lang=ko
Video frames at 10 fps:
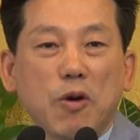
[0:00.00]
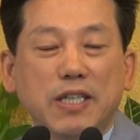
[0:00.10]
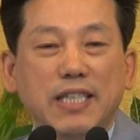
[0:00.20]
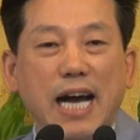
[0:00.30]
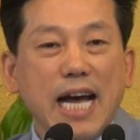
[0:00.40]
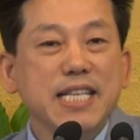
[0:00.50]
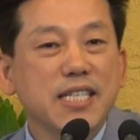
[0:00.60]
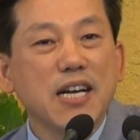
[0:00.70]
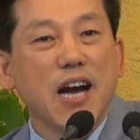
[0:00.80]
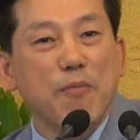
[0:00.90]
그를
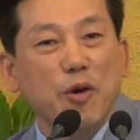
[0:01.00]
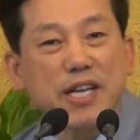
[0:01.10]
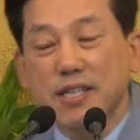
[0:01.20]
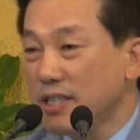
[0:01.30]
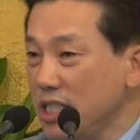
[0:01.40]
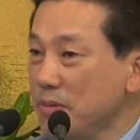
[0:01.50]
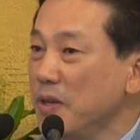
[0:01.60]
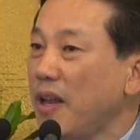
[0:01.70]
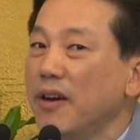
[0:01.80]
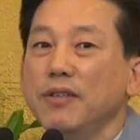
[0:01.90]
한성 감옥에서
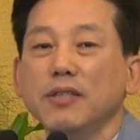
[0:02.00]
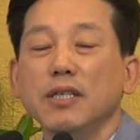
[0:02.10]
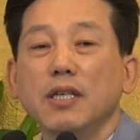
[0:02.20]
끄집어내요.